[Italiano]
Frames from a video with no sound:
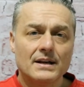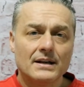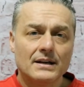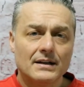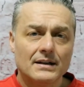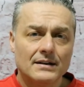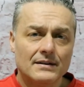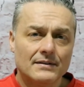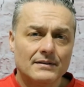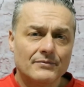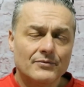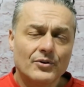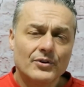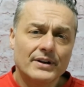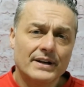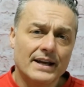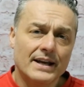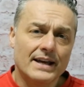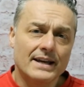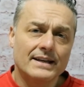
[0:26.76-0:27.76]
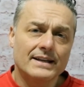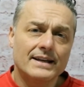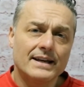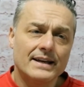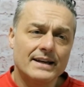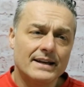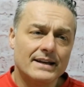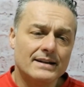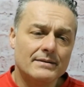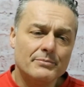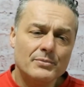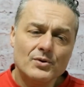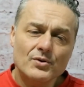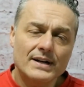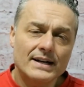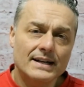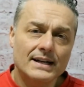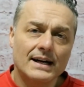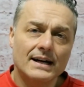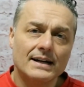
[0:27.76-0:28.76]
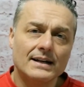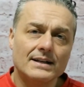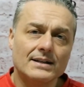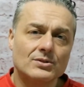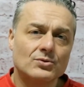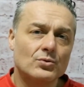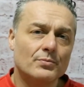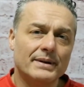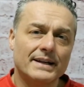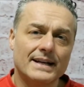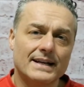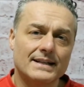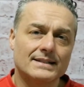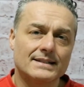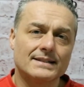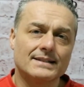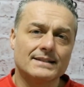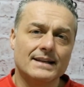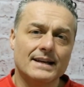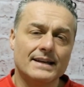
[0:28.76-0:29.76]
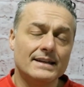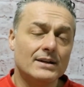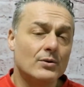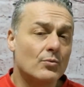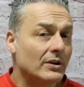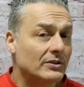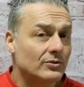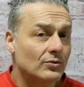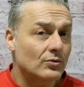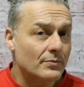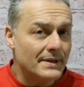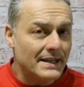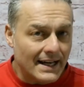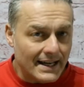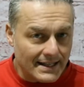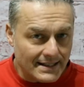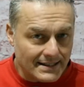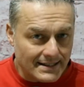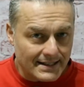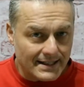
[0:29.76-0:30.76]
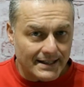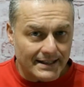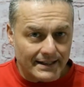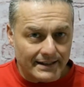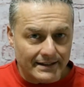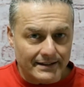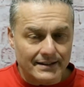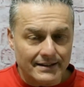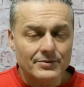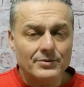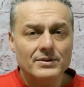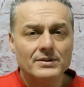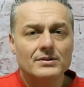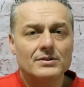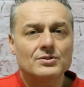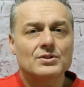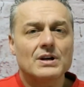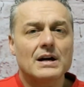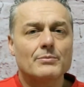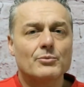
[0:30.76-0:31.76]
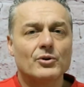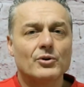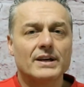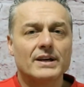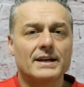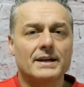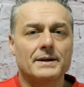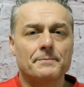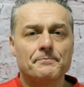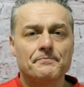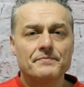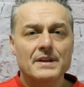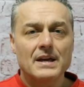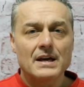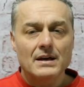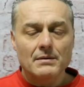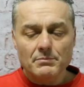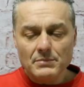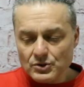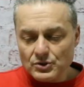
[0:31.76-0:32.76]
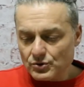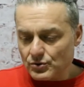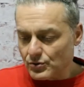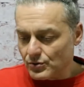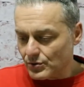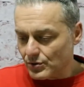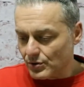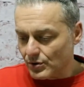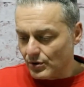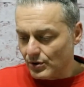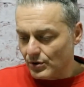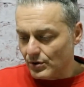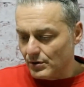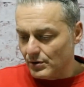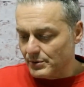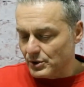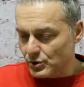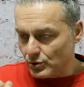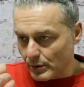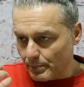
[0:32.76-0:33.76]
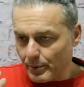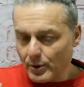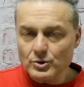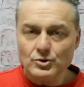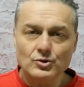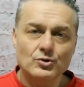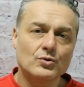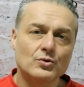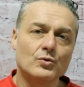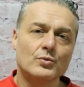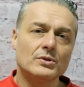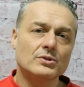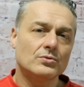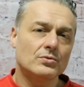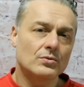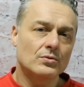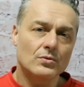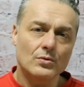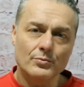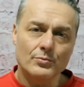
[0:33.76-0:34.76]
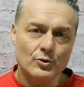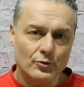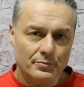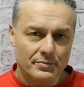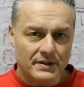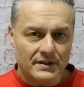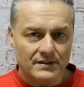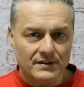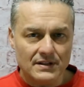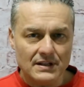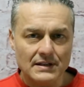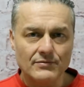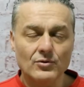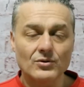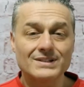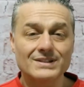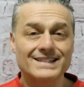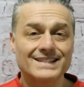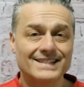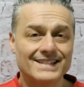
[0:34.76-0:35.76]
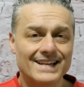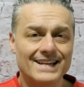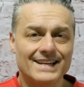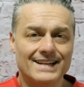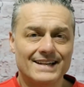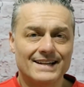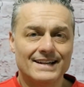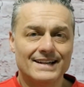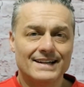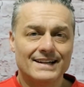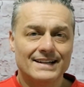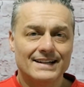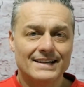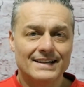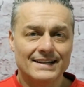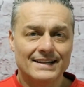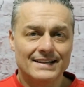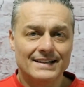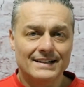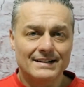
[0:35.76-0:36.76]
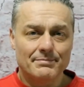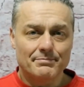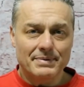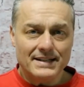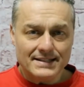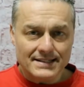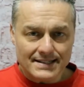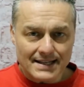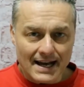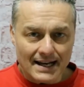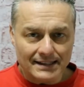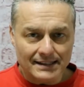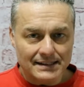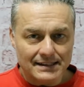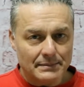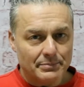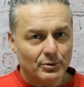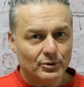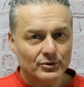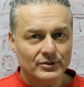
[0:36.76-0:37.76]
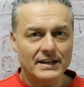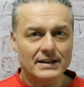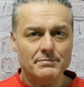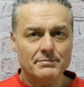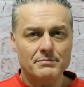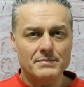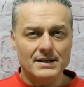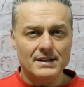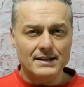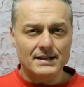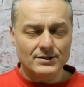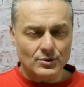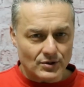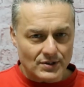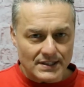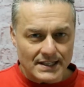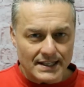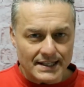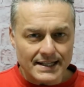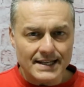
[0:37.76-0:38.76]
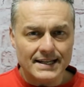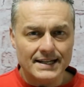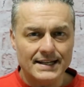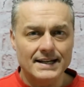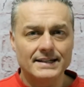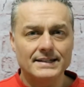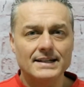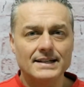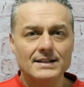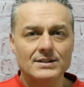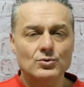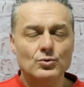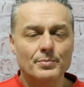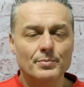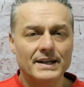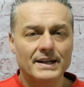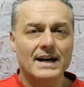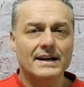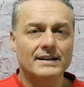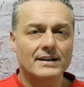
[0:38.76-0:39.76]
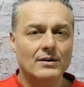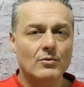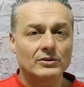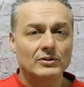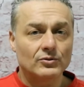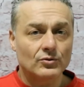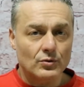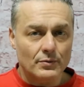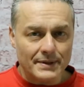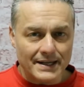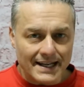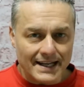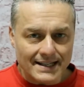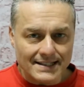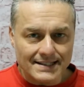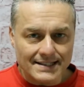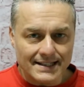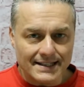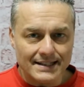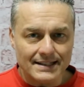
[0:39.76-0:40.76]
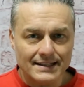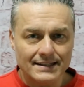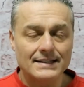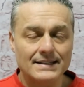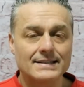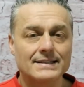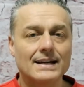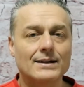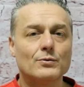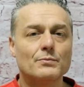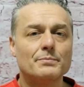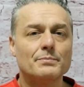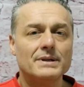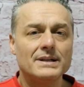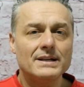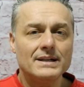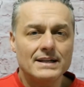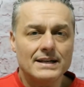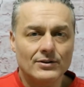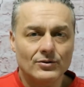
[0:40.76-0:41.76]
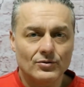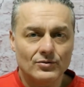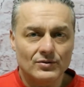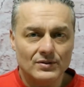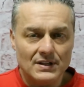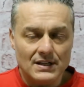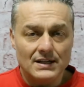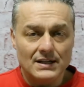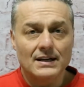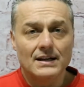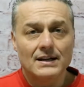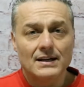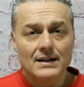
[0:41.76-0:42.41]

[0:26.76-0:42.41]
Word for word: eh, vorrei che il mio canale superasse i 4.000 iscritti, quindi diciamo che mi sono, eh, mi sono posto questo come obiettivo, se Uh, pensate di potermi sostenere nel superare i 4.000 iscritti, sarò ben lieto di